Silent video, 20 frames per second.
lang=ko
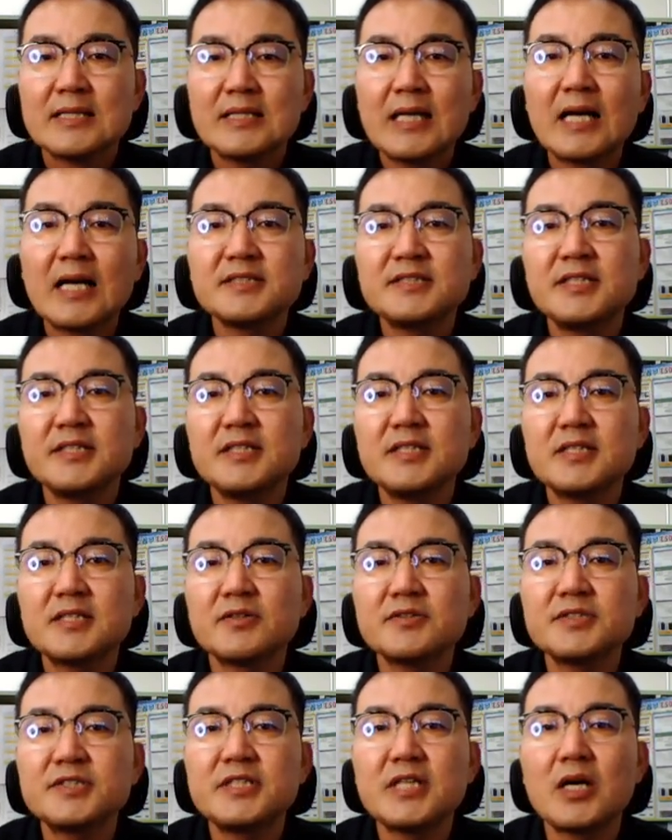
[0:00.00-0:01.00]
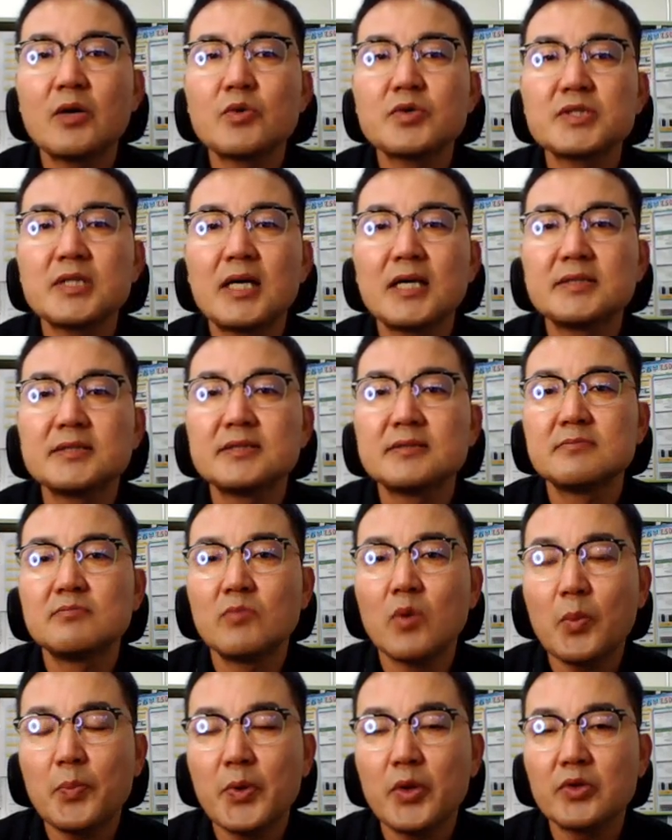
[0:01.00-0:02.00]
당신이 성취하고자 하는
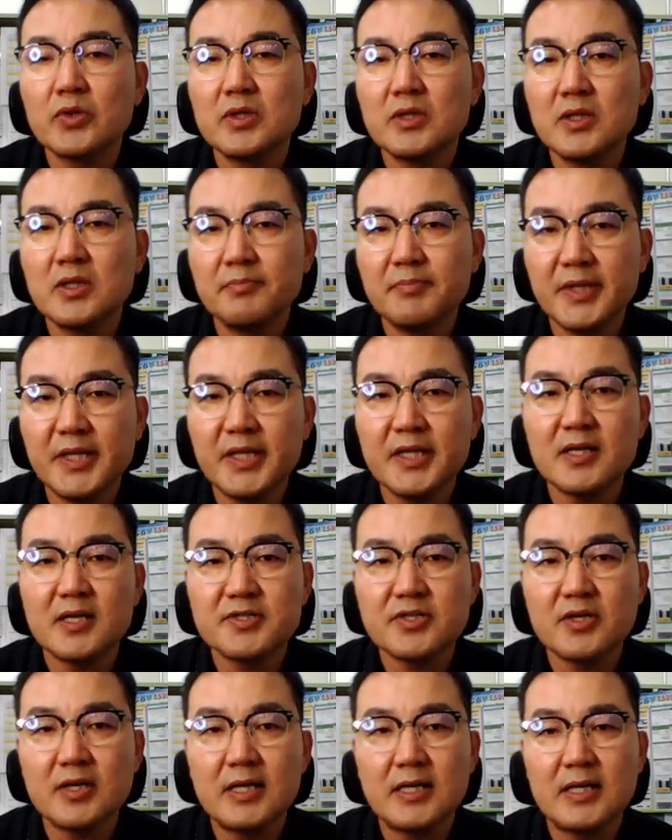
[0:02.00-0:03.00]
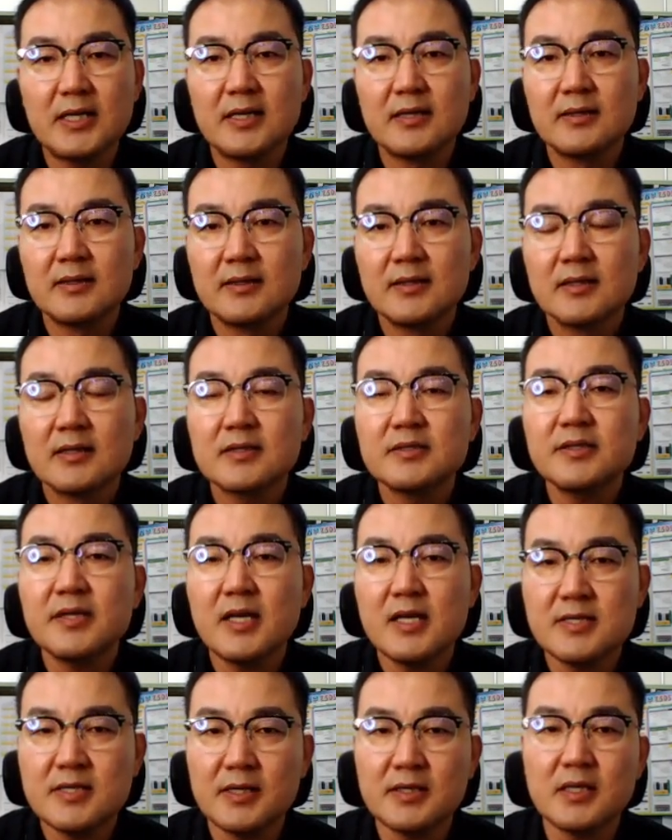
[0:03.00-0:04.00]
목표를 미리 결정하라.
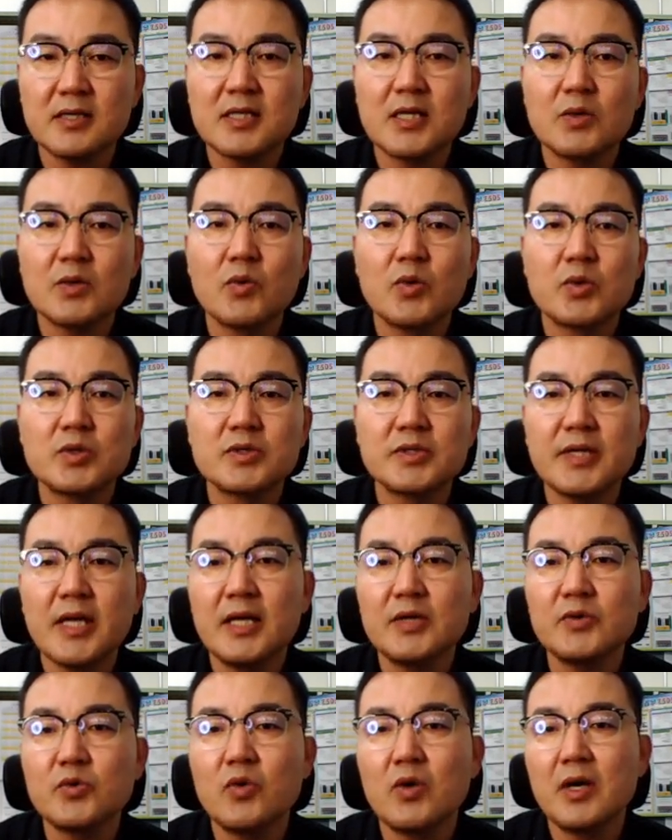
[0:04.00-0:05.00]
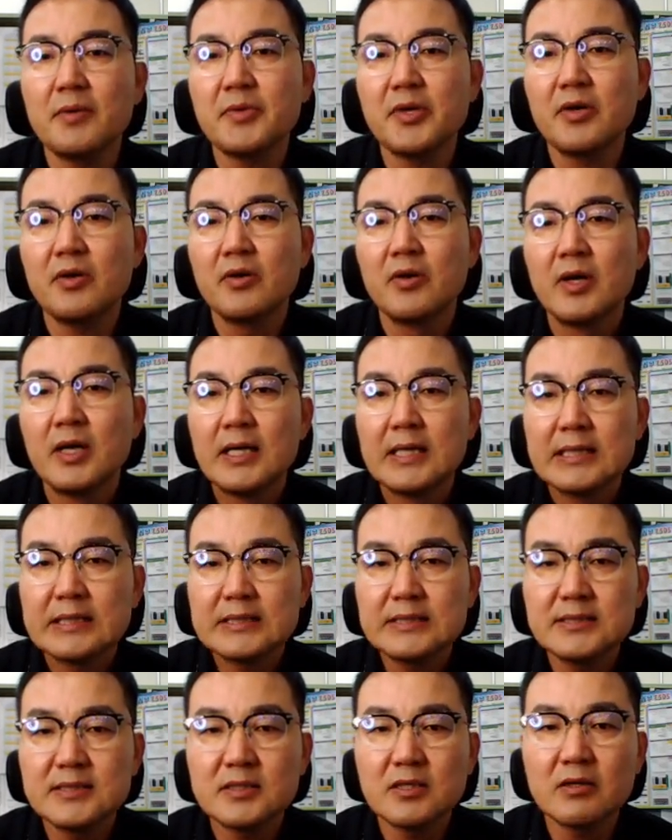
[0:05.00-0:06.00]
크게 생각하고 크게 행동하며
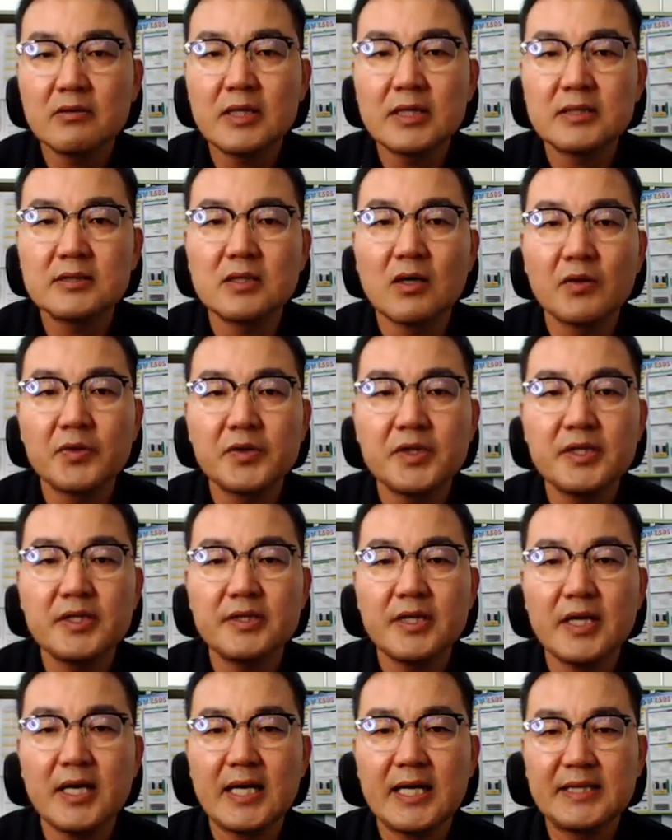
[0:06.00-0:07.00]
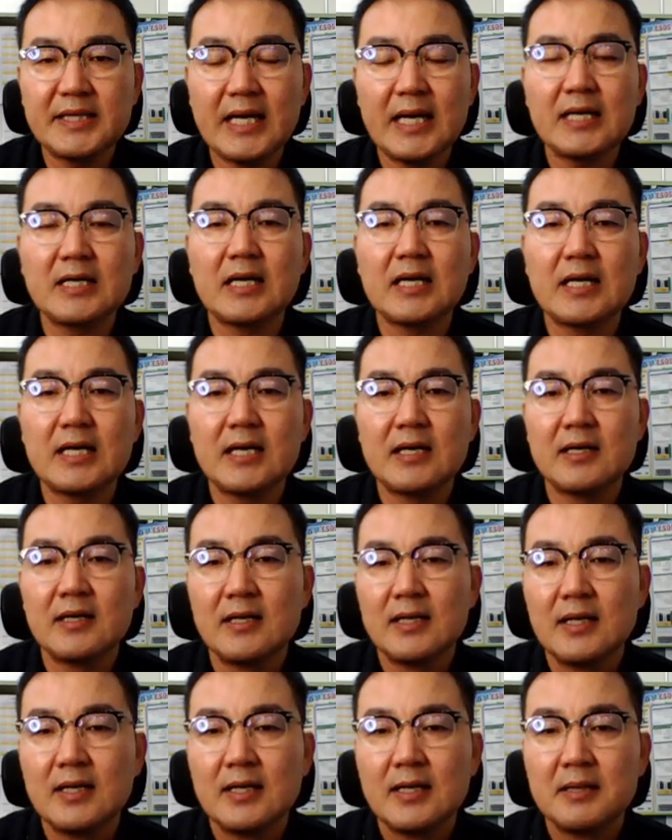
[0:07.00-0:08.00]
큰 성과를 얻기 위해 나아가라.
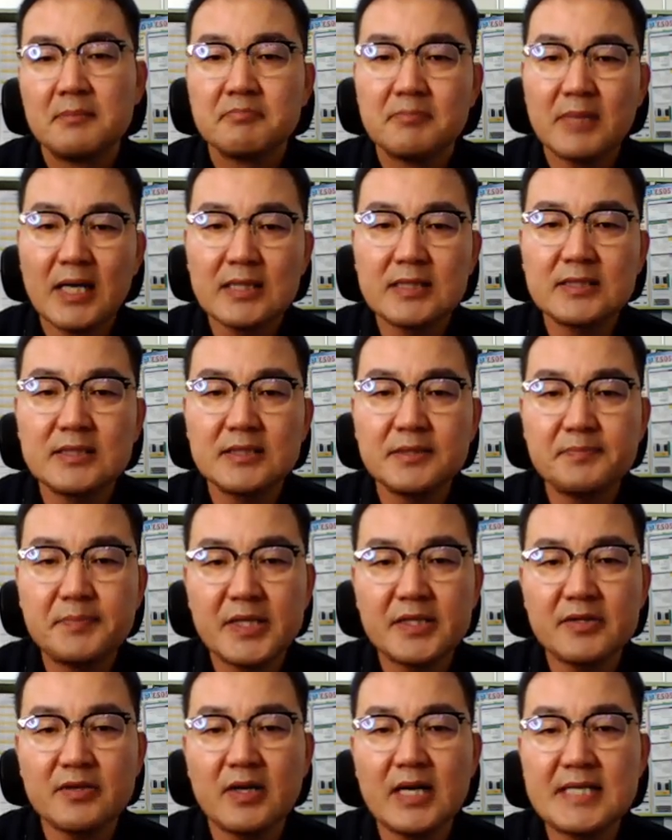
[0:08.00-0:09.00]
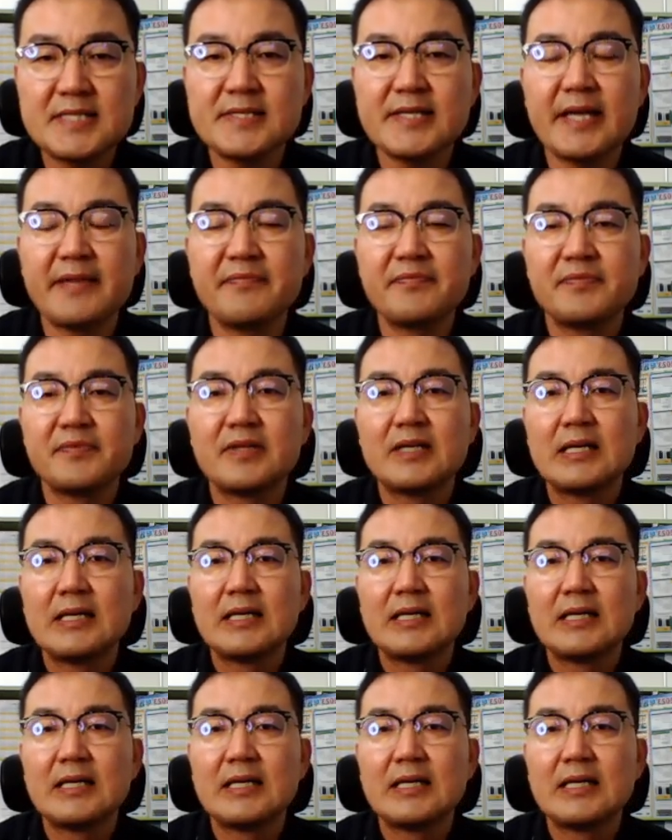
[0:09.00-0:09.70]
마크 빅터 한센.